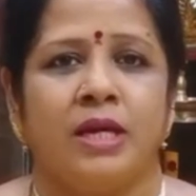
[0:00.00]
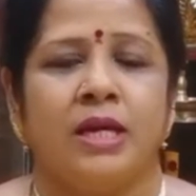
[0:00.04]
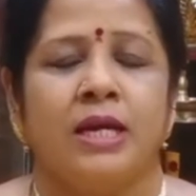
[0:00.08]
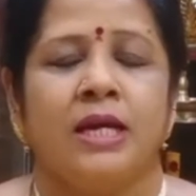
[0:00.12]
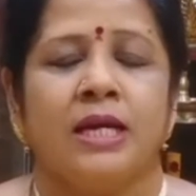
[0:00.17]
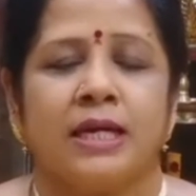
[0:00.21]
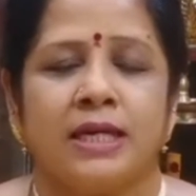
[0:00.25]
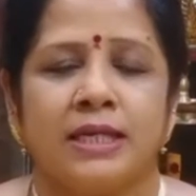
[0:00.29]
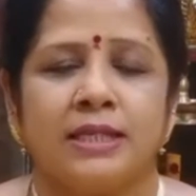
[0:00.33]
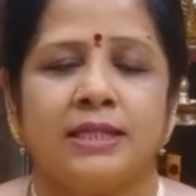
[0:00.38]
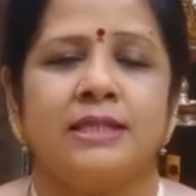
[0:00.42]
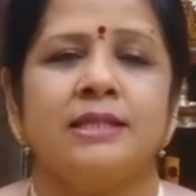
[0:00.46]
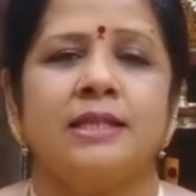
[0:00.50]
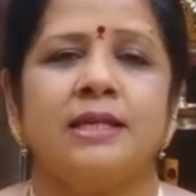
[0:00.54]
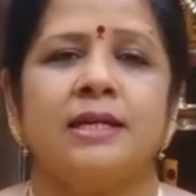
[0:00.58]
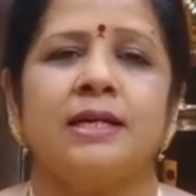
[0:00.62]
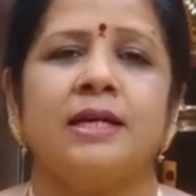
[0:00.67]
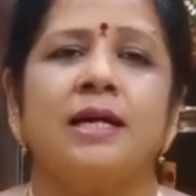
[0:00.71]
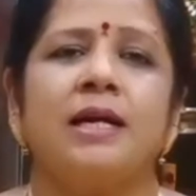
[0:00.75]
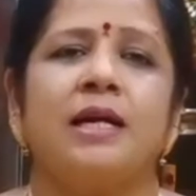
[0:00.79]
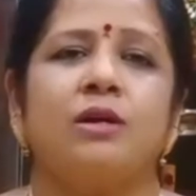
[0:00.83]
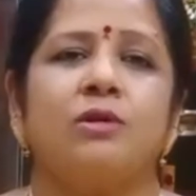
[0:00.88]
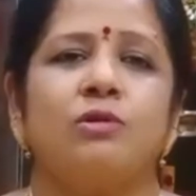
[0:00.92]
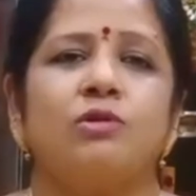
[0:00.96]

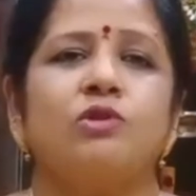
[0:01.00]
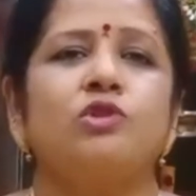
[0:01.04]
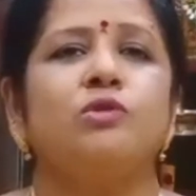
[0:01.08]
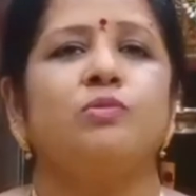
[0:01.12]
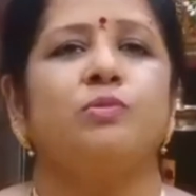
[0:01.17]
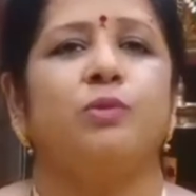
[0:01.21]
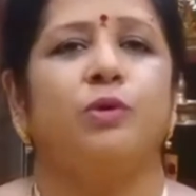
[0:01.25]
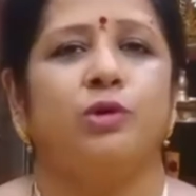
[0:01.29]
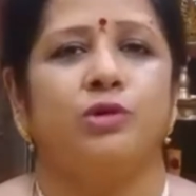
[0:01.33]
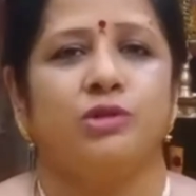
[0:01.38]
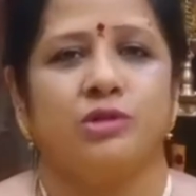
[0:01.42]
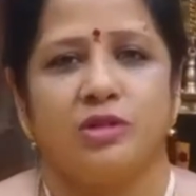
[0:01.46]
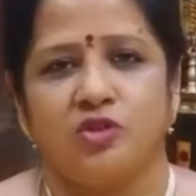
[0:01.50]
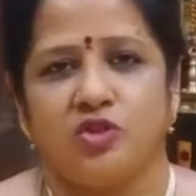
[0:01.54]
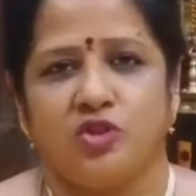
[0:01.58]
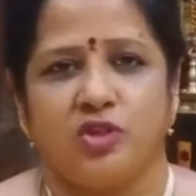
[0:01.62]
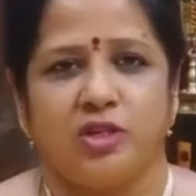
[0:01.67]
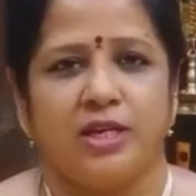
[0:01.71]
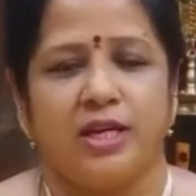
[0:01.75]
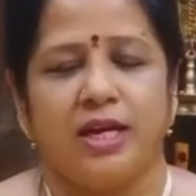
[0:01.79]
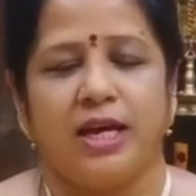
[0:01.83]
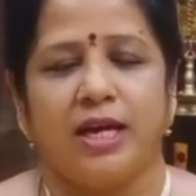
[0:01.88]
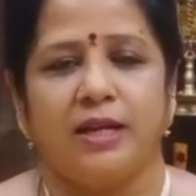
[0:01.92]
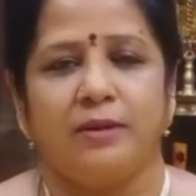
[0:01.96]
ఖచ్చితంగా ఆ రోజు భోజనం
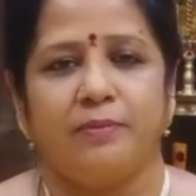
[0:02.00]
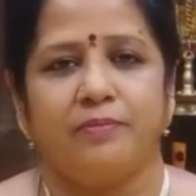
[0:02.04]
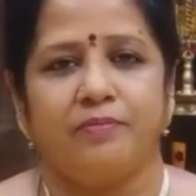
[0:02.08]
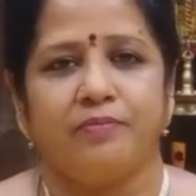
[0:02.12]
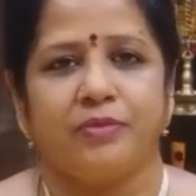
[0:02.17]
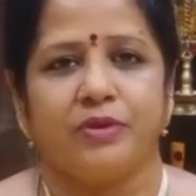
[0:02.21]
చేయాలి